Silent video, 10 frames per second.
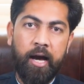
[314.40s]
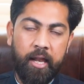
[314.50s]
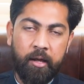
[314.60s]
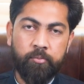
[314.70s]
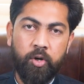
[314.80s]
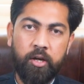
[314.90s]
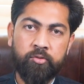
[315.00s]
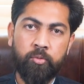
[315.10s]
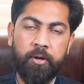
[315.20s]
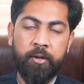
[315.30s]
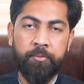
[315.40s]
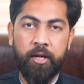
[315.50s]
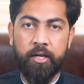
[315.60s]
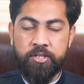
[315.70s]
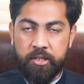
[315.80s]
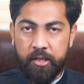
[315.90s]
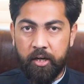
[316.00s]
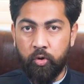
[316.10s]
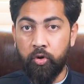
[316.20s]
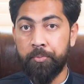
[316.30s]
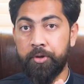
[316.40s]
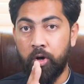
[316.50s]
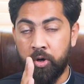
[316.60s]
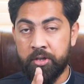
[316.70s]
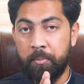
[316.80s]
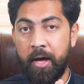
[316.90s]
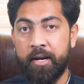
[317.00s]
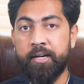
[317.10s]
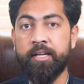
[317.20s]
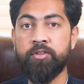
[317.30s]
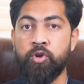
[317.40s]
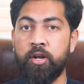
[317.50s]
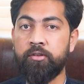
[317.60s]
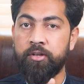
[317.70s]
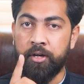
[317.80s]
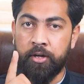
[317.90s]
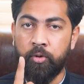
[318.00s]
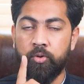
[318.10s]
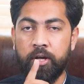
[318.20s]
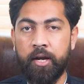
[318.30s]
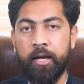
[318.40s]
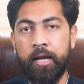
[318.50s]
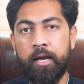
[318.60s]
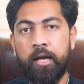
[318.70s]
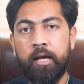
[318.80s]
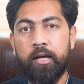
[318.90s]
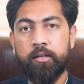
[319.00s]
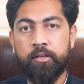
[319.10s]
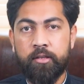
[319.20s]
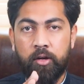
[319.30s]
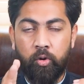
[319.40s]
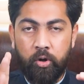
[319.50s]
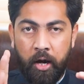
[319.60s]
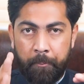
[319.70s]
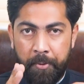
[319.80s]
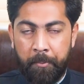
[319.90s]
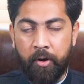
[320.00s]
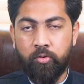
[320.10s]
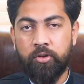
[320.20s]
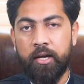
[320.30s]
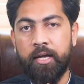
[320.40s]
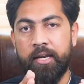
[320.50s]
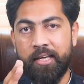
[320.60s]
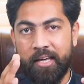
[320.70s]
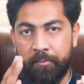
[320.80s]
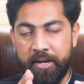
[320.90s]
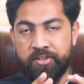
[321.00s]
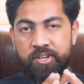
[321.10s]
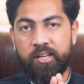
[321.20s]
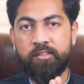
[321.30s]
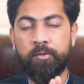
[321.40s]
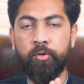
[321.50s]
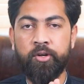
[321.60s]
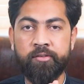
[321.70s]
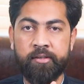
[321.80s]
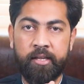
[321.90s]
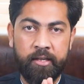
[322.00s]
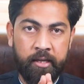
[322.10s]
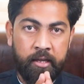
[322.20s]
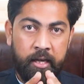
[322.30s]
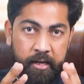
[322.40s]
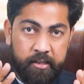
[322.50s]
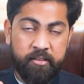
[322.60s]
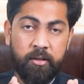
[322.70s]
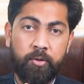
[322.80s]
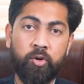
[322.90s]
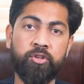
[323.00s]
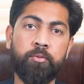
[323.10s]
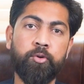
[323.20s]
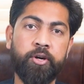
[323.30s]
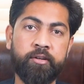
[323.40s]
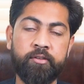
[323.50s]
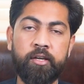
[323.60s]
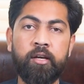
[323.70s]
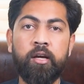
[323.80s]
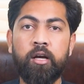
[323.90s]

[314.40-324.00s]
अलहमदिल्ला सोम अलहमदिल्ला जितने लोग भी ऑक्टा मार्केटिंग के चैनल से ट्यून करेंगे जितने लोग हम पे भरोसा करेंगे हमारे चैनल से बुकिंग्स लेंगे किसी भी हाउसिंग प्रोडक्ट्स की